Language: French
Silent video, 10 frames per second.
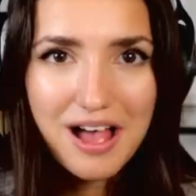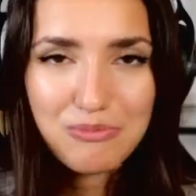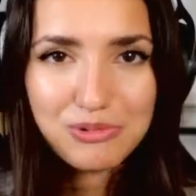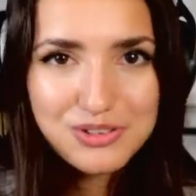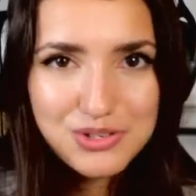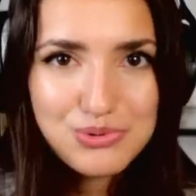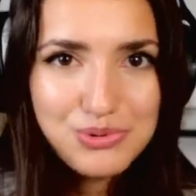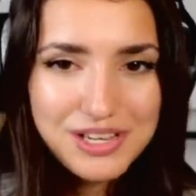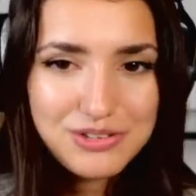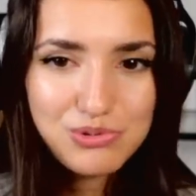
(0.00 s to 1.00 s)
à mon
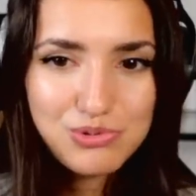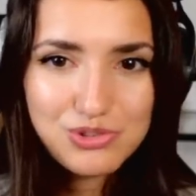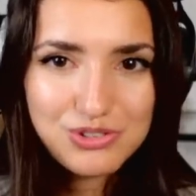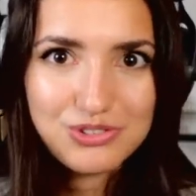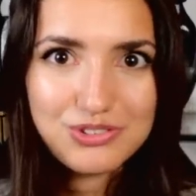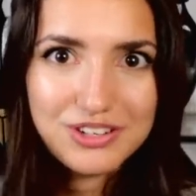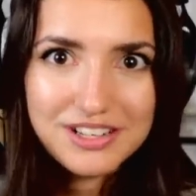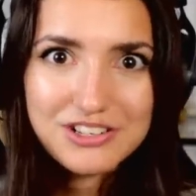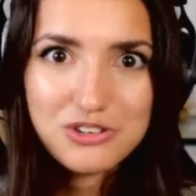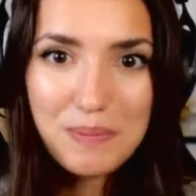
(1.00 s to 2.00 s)
insu et du coup,
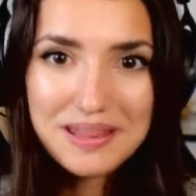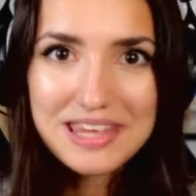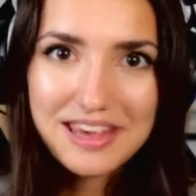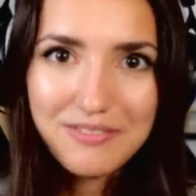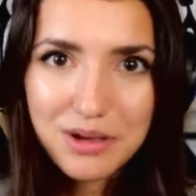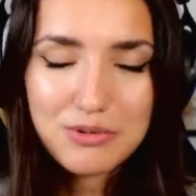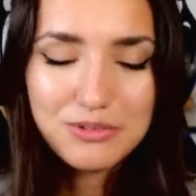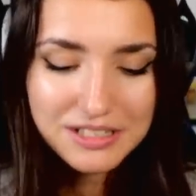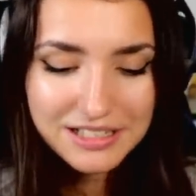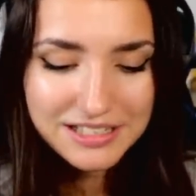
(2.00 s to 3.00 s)
je, paniquais
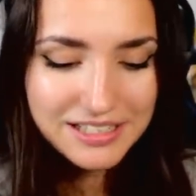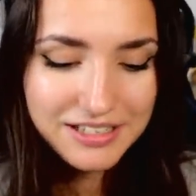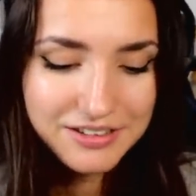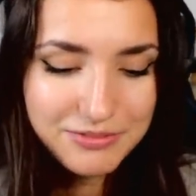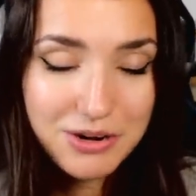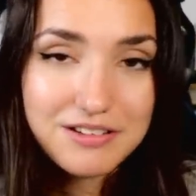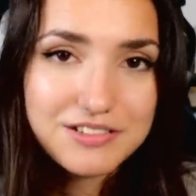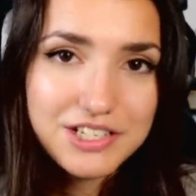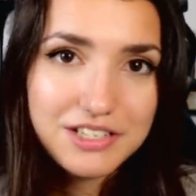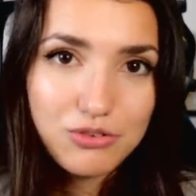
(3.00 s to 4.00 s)
vraiment. Et euh, voilà,
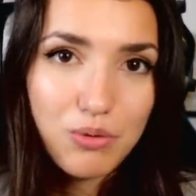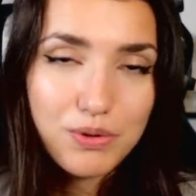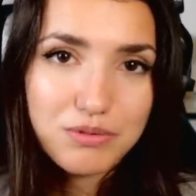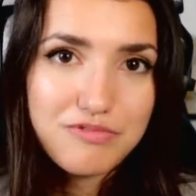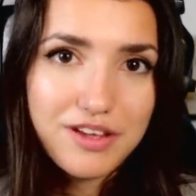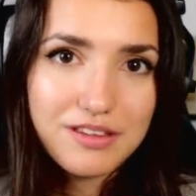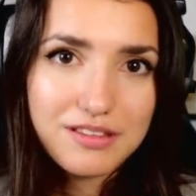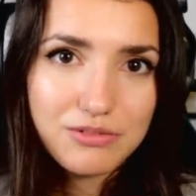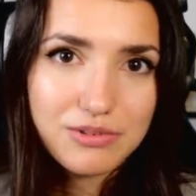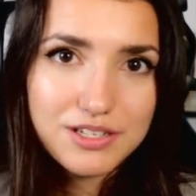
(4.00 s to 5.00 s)
j'ai trop peur de me faire des
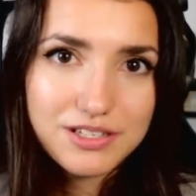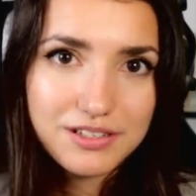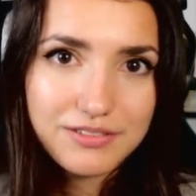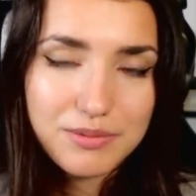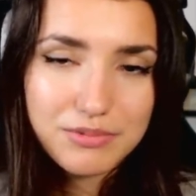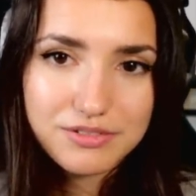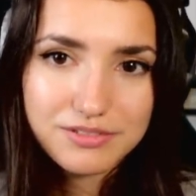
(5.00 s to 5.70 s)
tatouages et vraiment.